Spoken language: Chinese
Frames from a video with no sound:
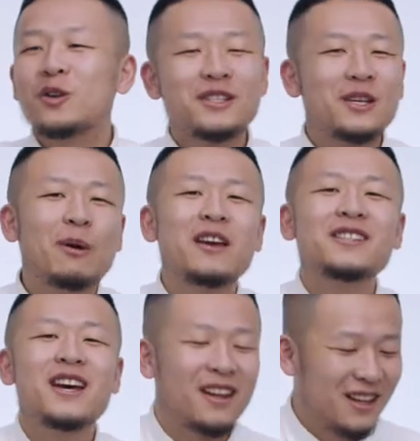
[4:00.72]
的一些配
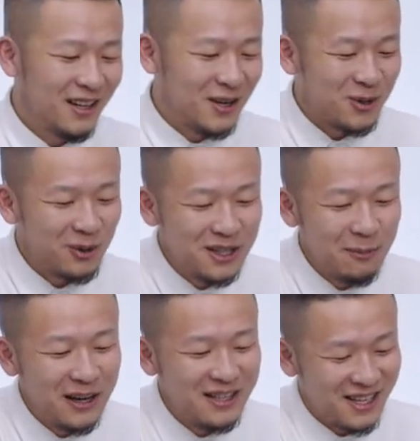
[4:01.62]
件，很熟的一些
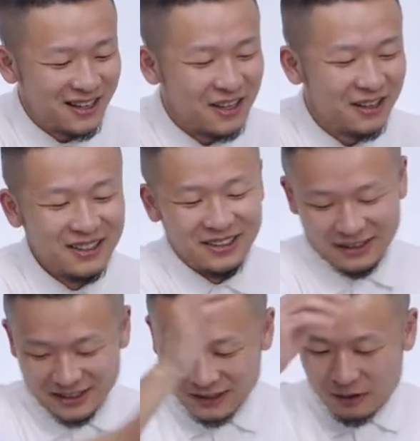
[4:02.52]
配件啊。
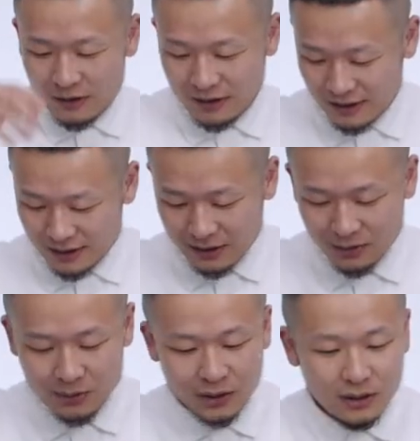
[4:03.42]
对，然后有一